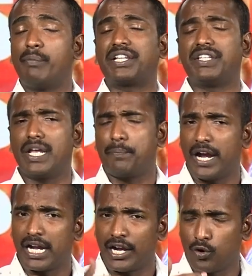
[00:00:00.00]
బట్ తీర్పు
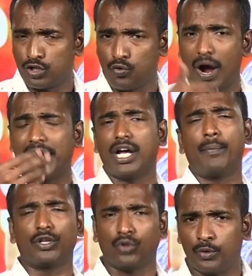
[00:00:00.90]
ఏంటంటే కొంచెం వాయిదా
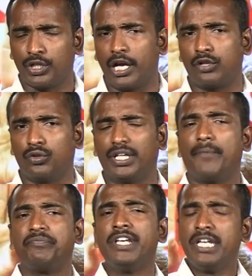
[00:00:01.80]
పడుతూ ముందుకెళ్తుంది
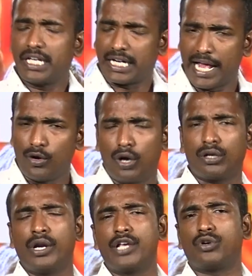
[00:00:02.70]
ఇక్కడ
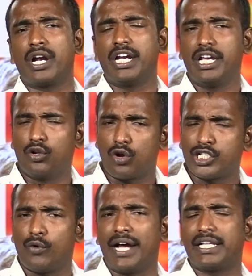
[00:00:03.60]
హైకోర్టులోనే చూడండి ఇన్ని
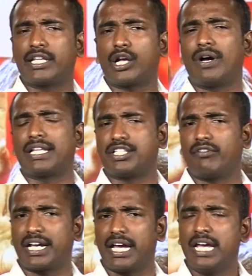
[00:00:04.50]
రోజులు వాయిదా తర్వాత
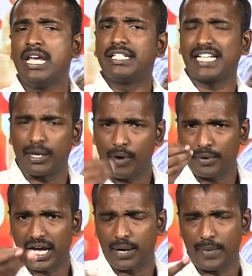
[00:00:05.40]
చివరికి
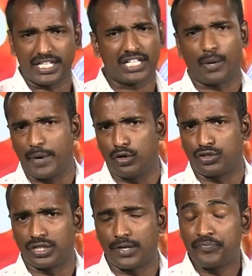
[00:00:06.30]
చంద్రబాబు గారికి మధ్యంతర బెయిల్
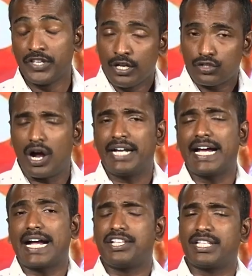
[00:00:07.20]
వచ్చింది సో
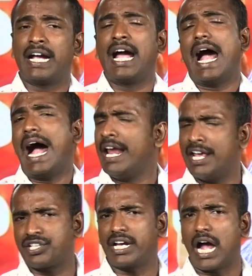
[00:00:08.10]
అంటే ఖచ్చితంగా
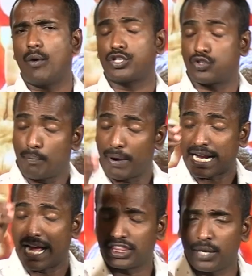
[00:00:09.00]
ఆలస్యం కావచ్చు
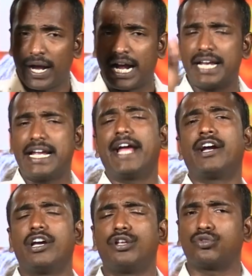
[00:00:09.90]
బట్ అంతిమంగా
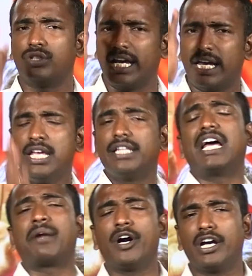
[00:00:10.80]
న్యాయం గెలుస్తుంది
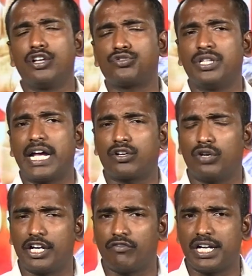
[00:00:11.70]
ధర్మం గెలుస్తుంది
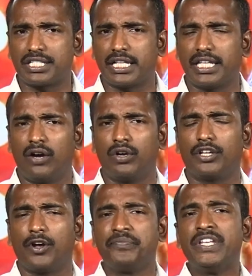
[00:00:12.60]
అంటే ఎటువంటి సందేహం
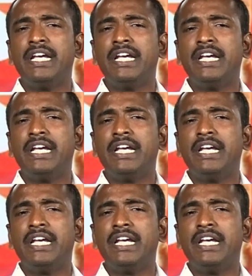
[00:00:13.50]
లేదు